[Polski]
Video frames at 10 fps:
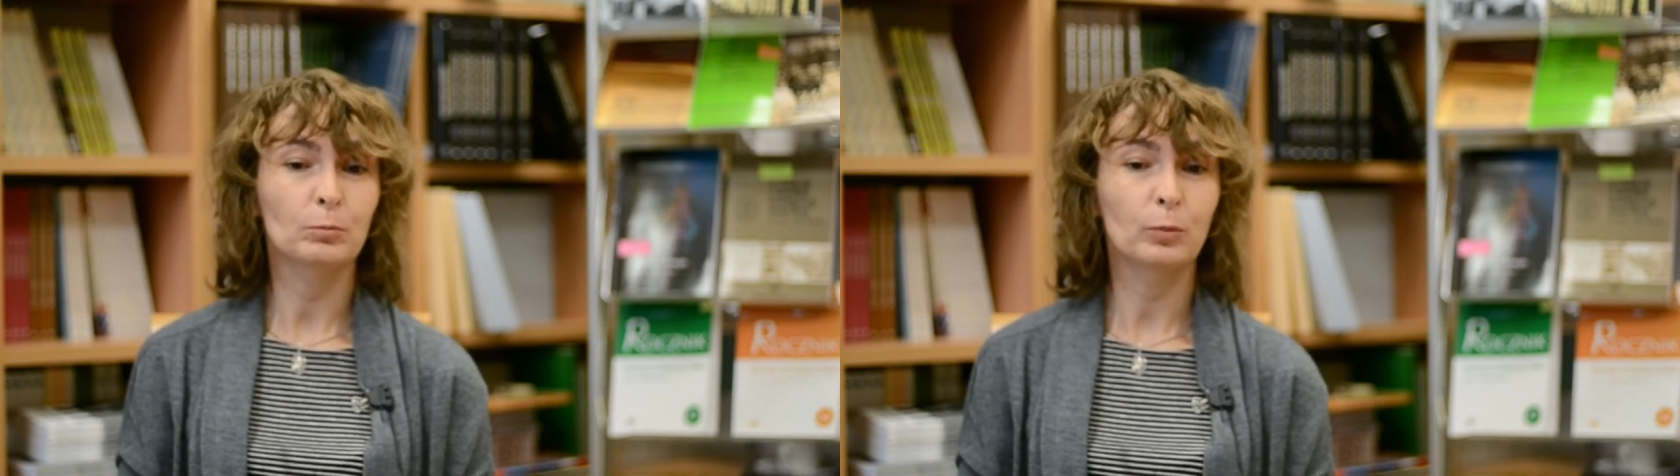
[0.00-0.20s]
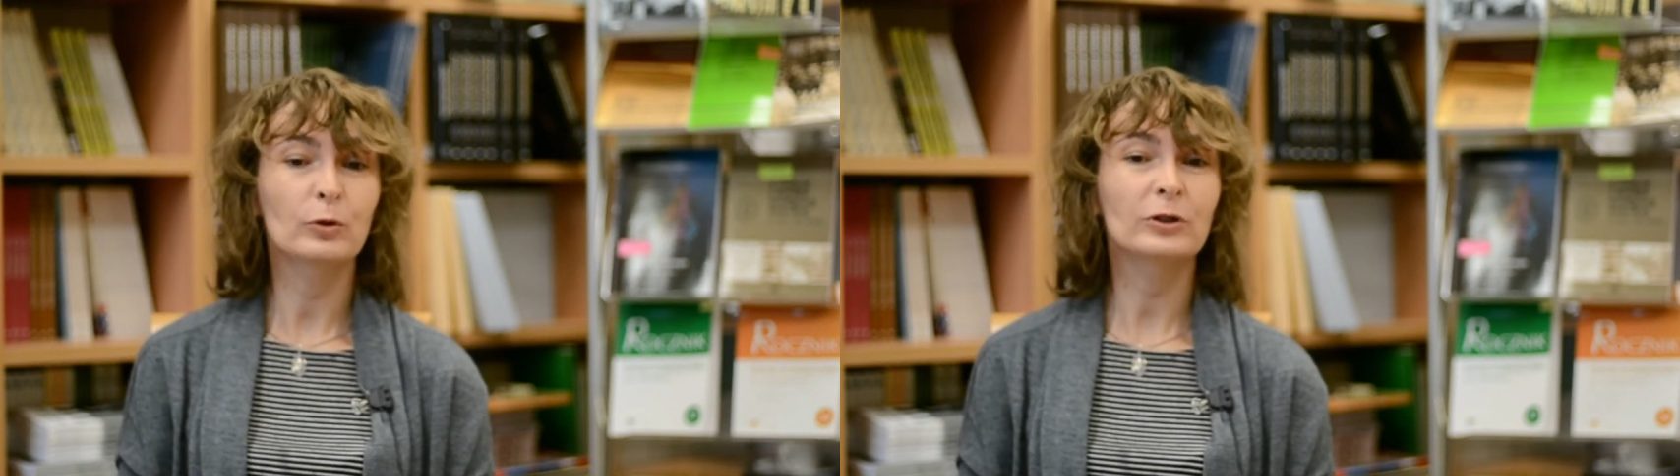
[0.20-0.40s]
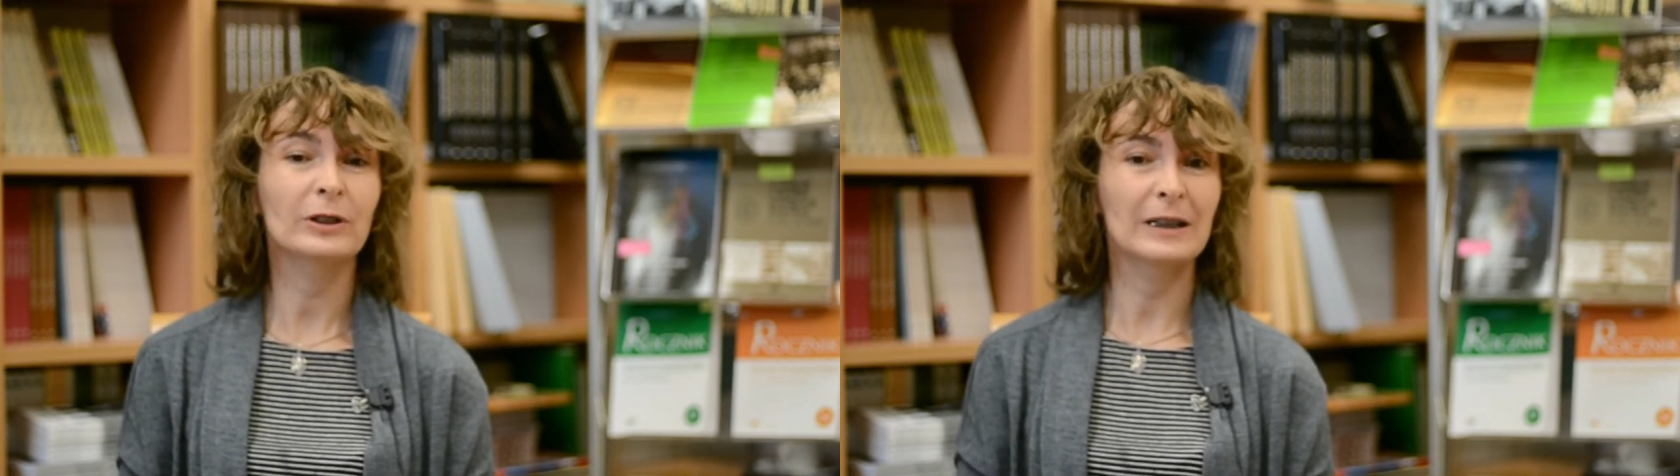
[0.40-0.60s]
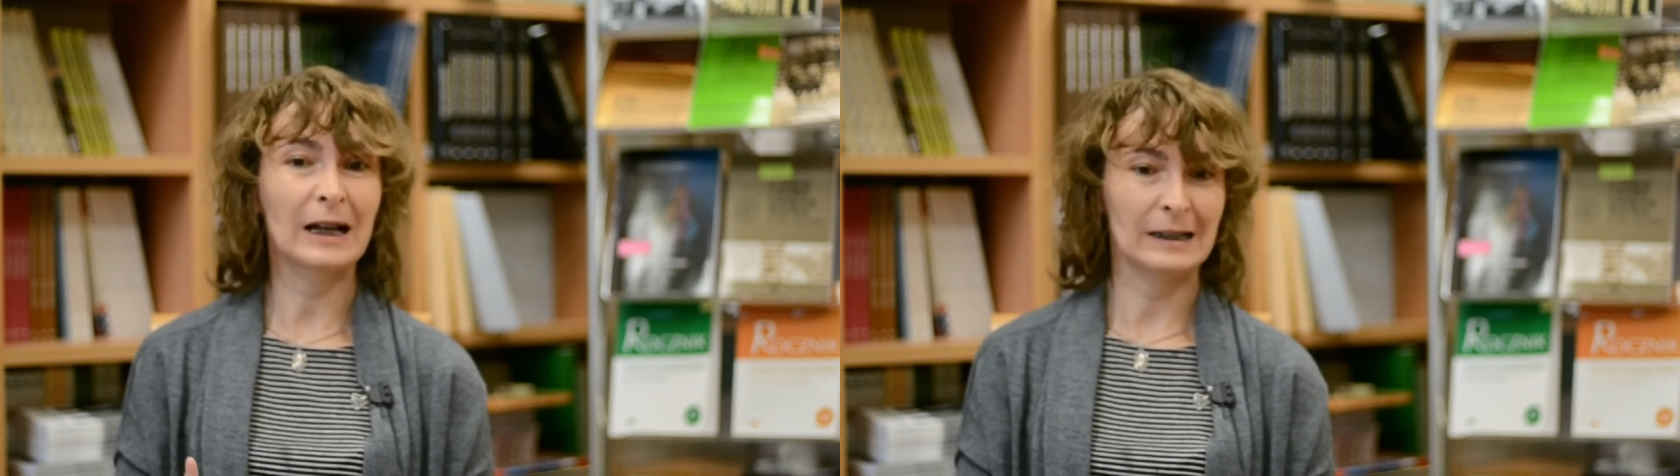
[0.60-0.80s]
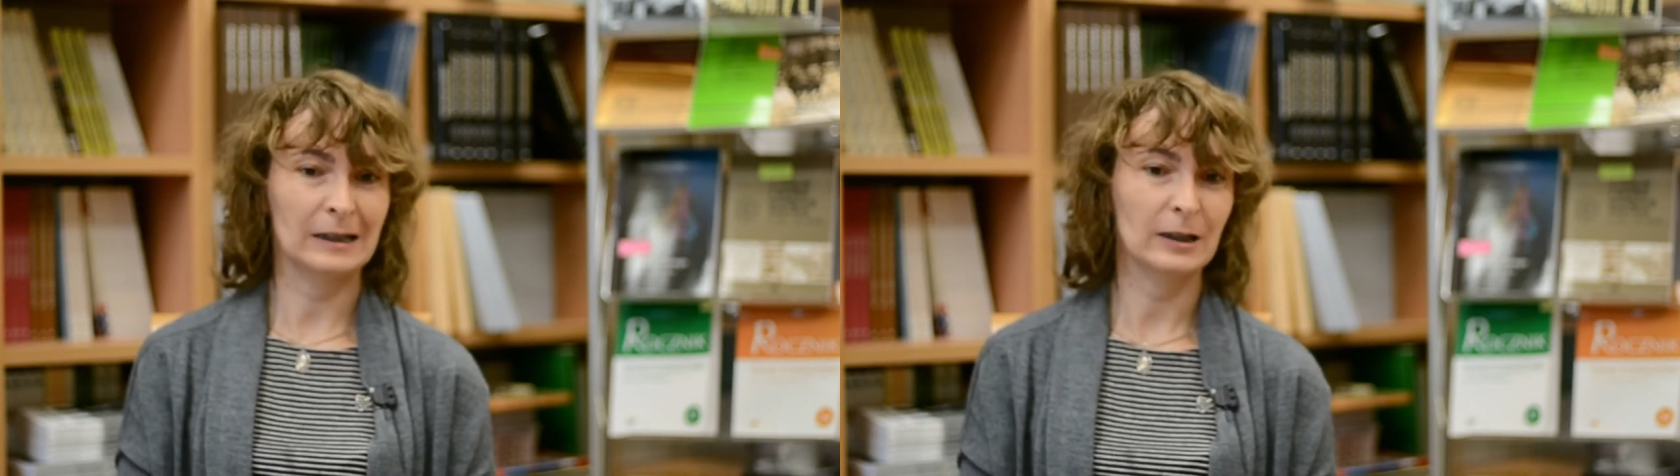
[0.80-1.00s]
pójście
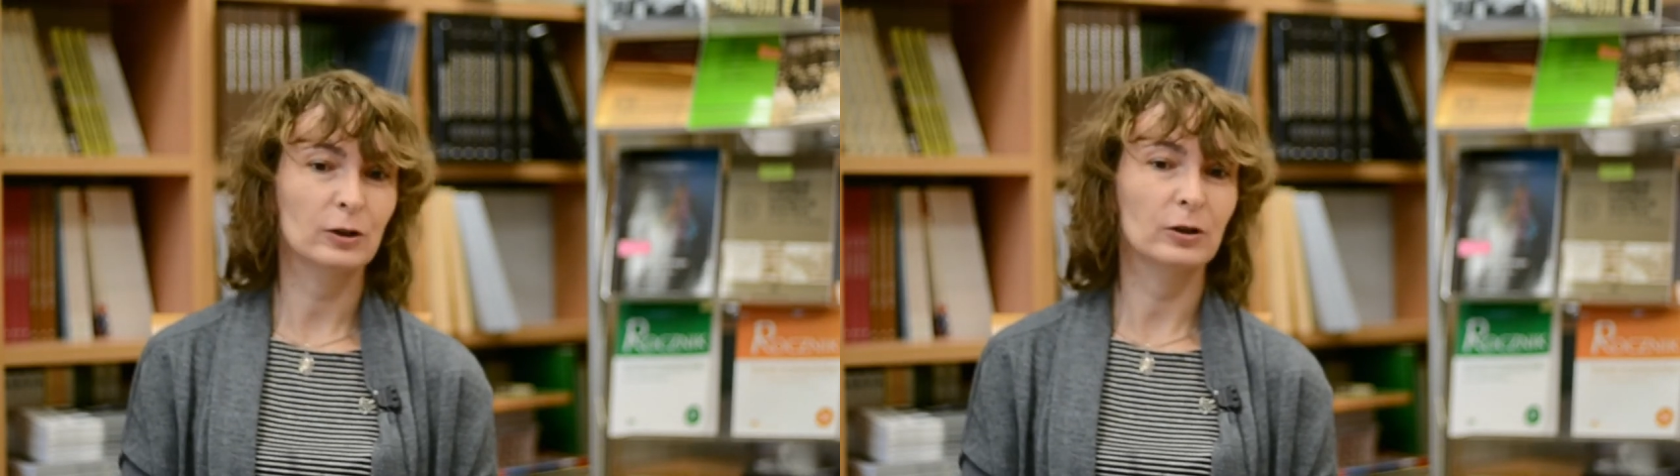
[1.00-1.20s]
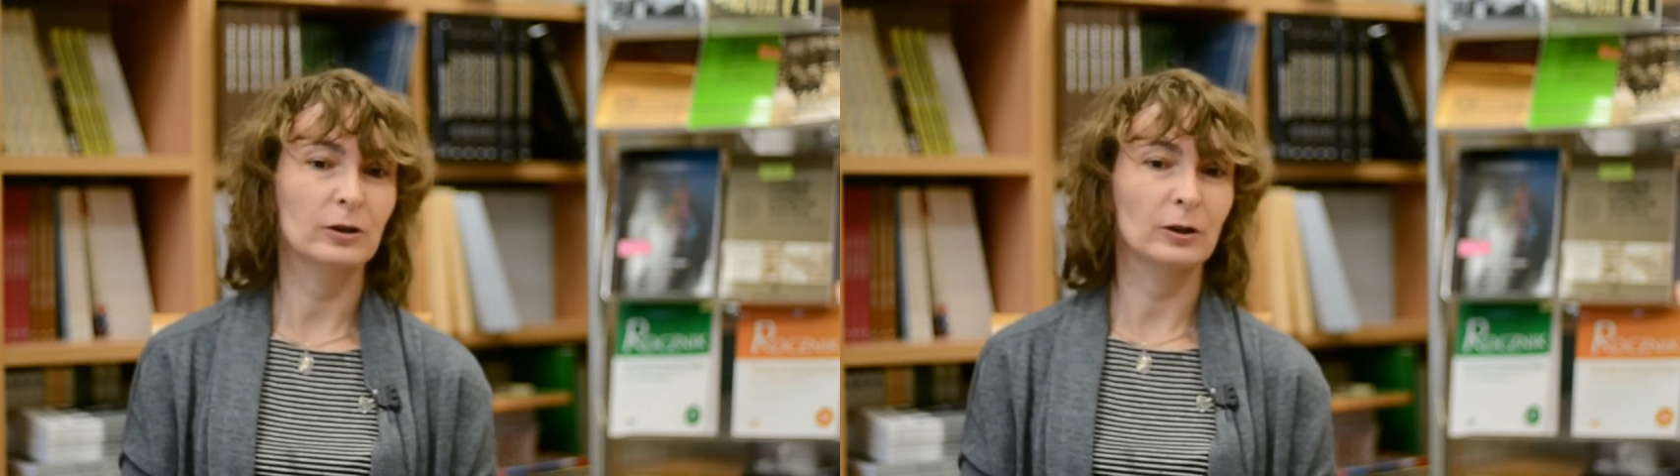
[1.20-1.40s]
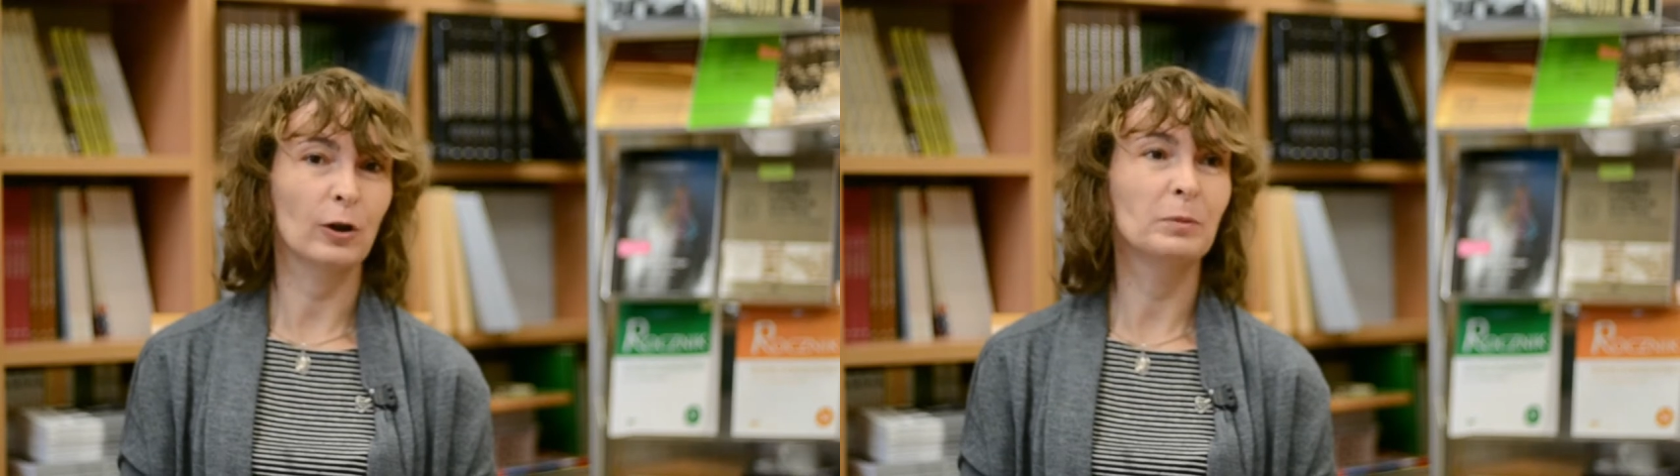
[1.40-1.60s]
dalej, czyli